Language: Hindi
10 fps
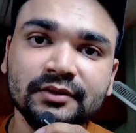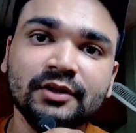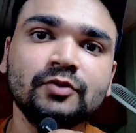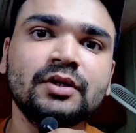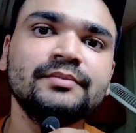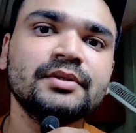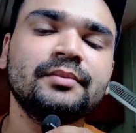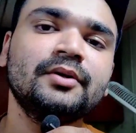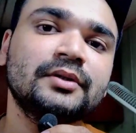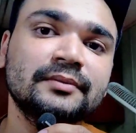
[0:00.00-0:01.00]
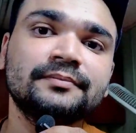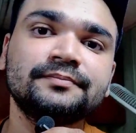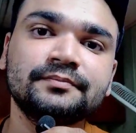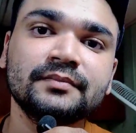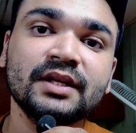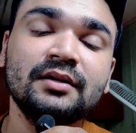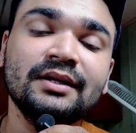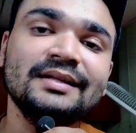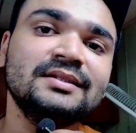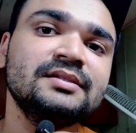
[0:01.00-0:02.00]
नाउ कम्स अबाउट
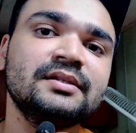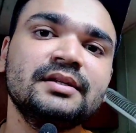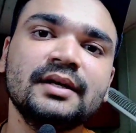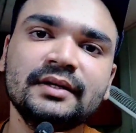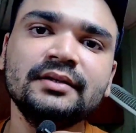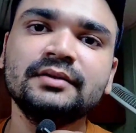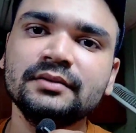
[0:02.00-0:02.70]
लाल सिंह चड्डा एंड